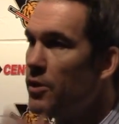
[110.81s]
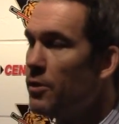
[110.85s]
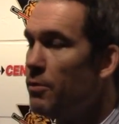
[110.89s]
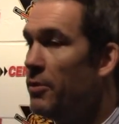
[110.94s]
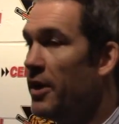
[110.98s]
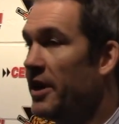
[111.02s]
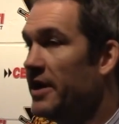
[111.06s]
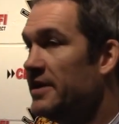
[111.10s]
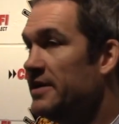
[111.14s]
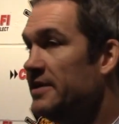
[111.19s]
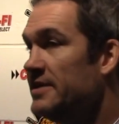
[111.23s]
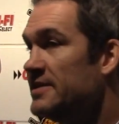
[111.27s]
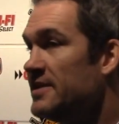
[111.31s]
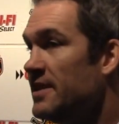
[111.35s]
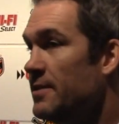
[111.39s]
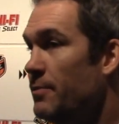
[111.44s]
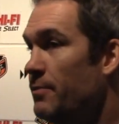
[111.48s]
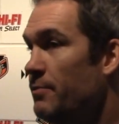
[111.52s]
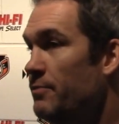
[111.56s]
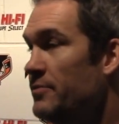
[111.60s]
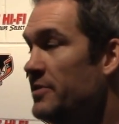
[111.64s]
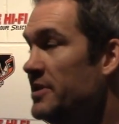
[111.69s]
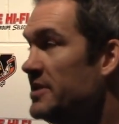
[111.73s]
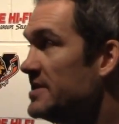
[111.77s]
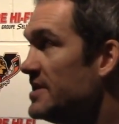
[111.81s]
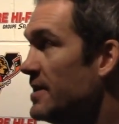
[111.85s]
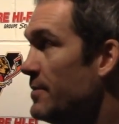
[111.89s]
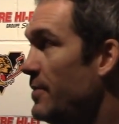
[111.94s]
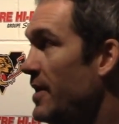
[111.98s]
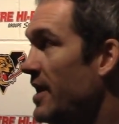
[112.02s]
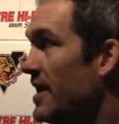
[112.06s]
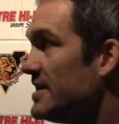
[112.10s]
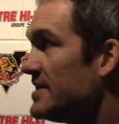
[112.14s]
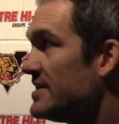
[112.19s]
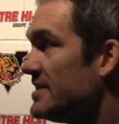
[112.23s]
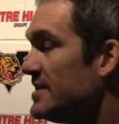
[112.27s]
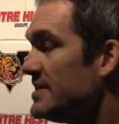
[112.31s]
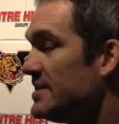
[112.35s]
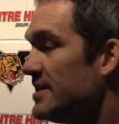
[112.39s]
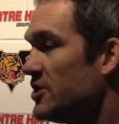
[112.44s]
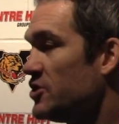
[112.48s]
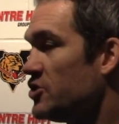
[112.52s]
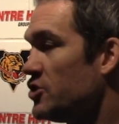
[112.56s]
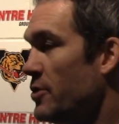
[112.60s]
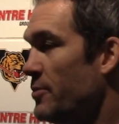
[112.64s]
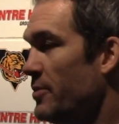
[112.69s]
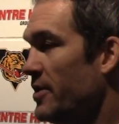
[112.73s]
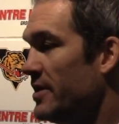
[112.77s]
Ben, il s'est blessé cette
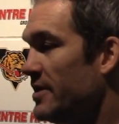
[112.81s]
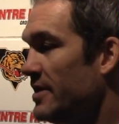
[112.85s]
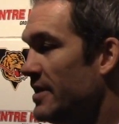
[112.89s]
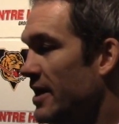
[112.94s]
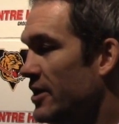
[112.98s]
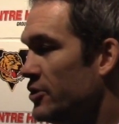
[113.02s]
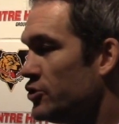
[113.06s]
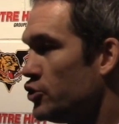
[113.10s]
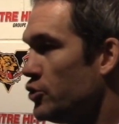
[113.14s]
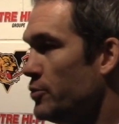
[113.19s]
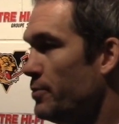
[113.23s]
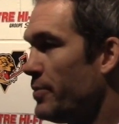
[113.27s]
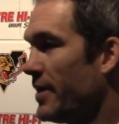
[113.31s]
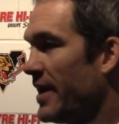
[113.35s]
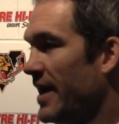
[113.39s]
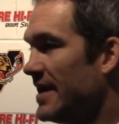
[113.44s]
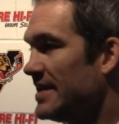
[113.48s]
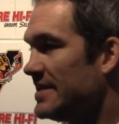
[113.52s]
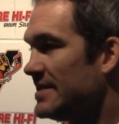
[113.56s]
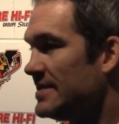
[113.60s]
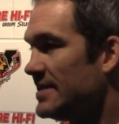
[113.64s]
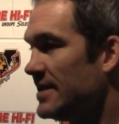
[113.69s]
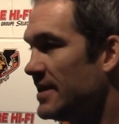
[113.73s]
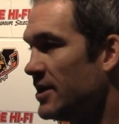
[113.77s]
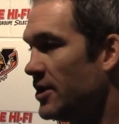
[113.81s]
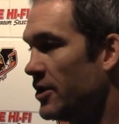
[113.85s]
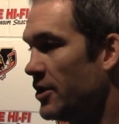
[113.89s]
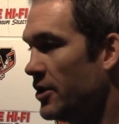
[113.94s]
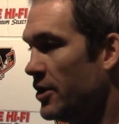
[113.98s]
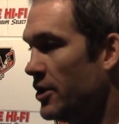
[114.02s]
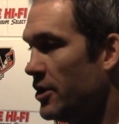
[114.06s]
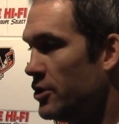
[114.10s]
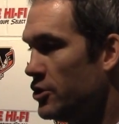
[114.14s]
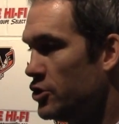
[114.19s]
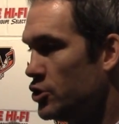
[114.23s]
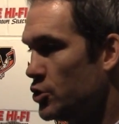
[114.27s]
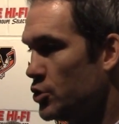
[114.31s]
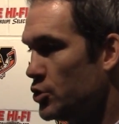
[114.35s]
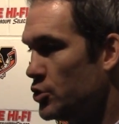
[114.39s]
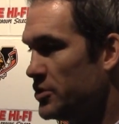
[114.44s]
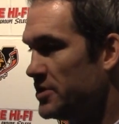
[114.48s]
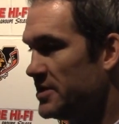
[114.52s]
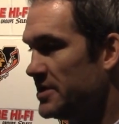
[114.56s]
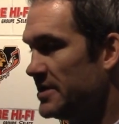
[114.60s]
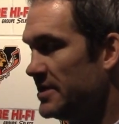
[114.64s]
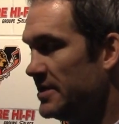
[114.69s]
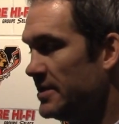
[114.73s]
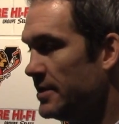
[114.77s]
semaine dans une pratique euh,
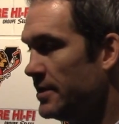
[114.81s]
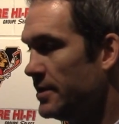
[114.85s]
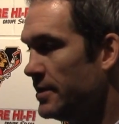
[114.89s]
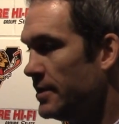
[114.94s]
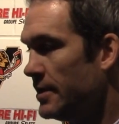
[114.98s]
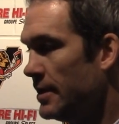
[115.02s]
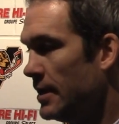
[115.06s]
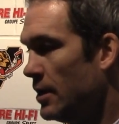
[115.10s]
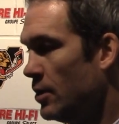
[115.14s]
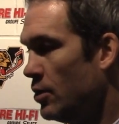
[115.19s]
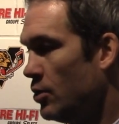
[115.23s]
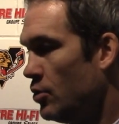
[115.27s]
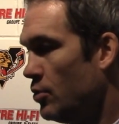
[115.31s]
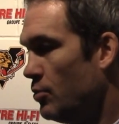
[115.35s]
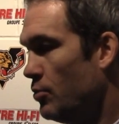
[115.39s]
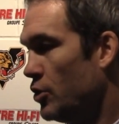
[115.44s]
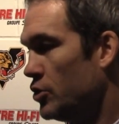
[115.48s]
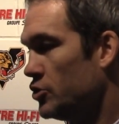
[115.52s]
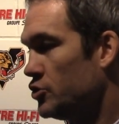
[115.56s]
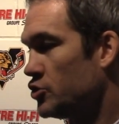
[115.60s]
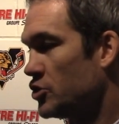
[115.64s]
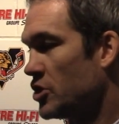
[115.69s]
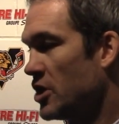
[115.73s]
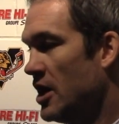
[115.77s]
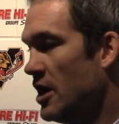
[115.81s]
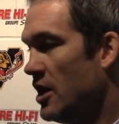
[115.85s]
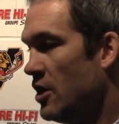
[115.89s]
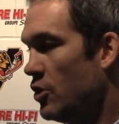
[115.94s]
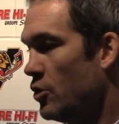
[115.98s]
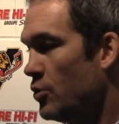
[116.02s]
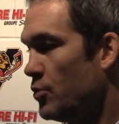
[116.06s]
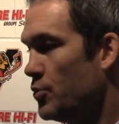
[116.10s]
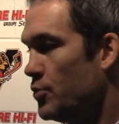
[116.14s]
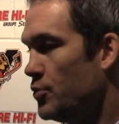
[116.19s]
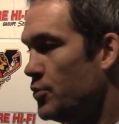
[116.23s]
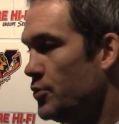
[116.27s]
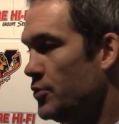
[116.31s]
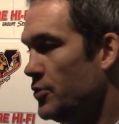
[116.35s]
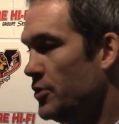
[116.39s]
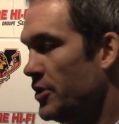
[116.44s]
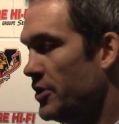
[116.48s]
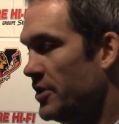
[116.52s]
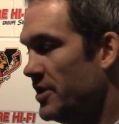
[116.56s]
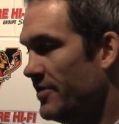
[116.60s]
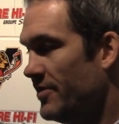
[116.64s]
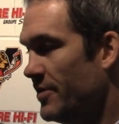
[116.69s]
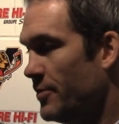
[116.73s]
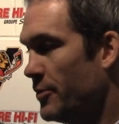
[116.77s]
jeudi au bas du corps. Puis
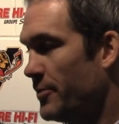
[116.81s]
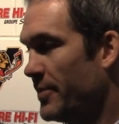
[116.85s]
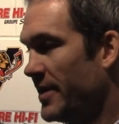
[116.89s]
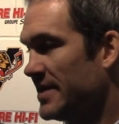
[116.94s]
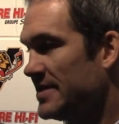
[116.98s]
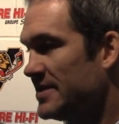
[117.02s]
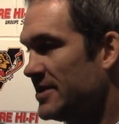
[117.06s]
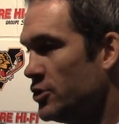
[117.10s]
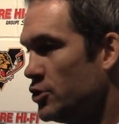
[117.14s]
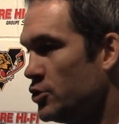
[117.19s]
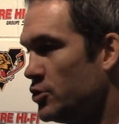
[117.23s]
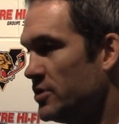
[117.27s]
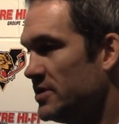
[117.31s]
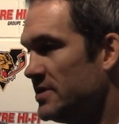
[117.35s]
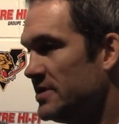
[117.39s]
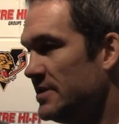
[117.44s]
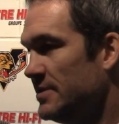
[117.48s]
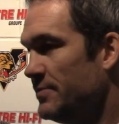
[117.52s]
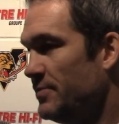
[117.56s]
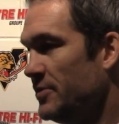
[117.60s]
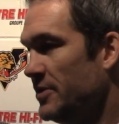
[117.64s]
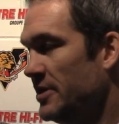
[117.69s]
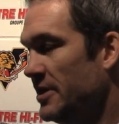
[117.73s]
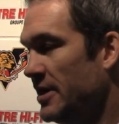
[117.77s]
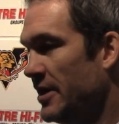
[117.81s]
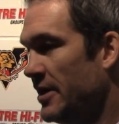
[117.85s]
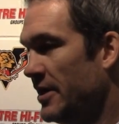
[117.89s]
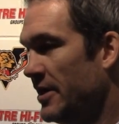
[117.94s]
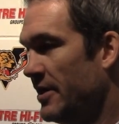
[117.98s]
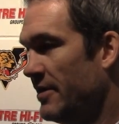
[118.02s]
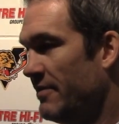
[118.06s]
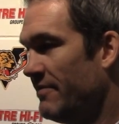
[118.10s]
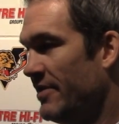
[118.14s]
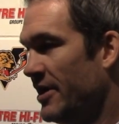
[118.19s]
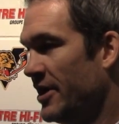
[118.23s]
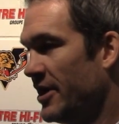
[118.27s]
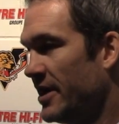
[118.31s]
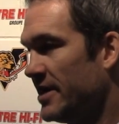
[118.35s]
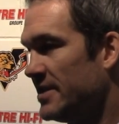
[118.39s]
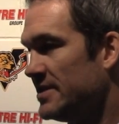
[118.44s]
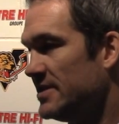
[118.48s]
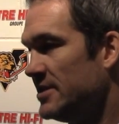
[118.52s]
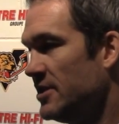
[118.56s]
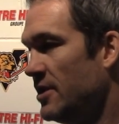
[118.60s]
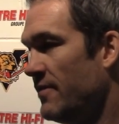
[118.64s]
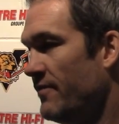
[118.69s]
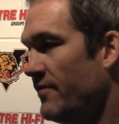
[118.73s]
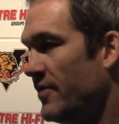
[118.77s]
euh, il n'avait pas pratiqué jeudi puis
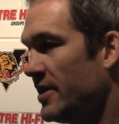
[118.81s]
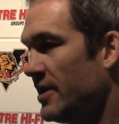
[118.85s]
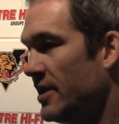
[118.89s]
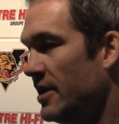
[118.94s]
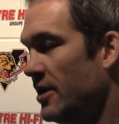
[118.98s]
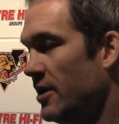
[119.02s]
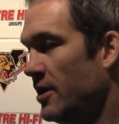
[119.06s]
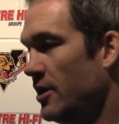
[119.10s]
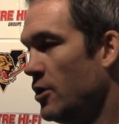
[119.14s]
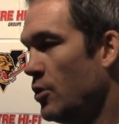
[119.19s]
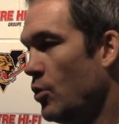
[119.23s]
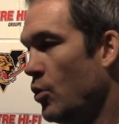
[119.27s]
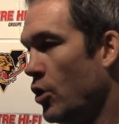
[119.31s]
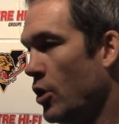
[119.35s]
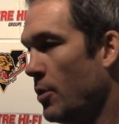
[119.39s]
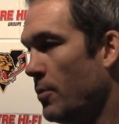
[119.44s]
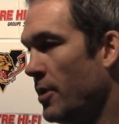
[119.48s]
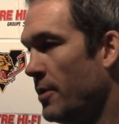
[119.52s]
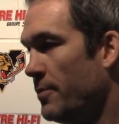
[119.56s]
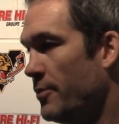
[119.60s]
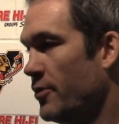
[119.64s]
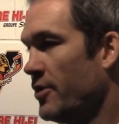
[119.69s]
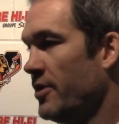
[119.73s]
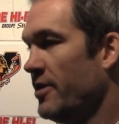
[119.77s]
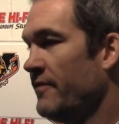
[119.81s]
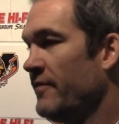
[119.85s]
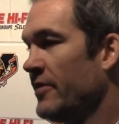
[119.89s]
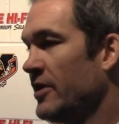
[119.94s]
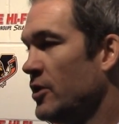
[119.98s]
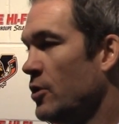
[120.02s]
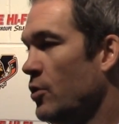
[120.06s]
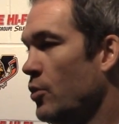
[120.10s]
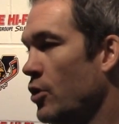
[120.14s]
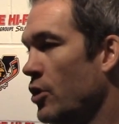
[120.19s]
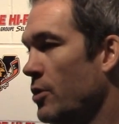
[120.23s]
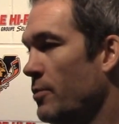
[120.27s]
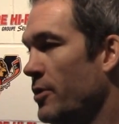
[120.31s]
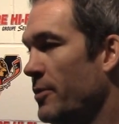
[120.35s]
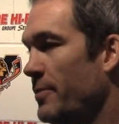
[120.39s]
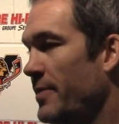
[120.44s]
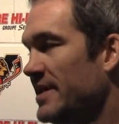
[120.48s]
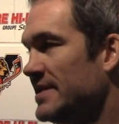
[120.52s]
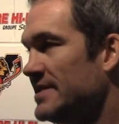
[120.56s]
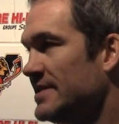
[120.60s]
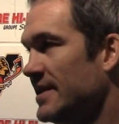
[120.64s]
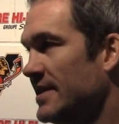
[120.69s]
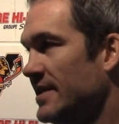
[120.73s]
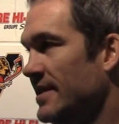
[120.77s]
vendredi. Il a fait le, warm-up. On avait fait le warm-up
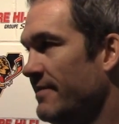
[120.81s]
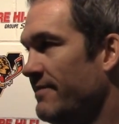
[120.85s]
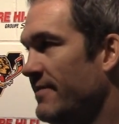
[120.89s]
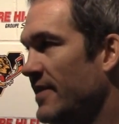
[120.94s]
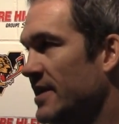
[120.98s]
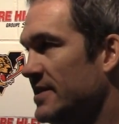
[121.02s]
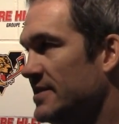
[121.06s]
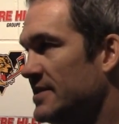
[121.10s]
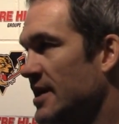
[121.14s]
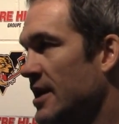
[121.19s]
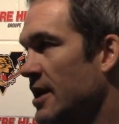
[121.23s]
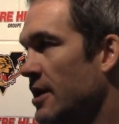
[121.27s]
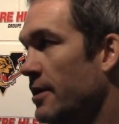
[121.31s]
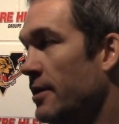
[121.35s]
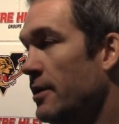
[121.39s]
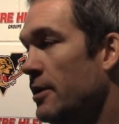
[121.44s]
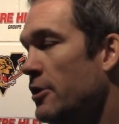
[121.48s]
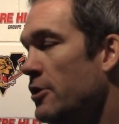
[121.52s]
à sept défenseurs.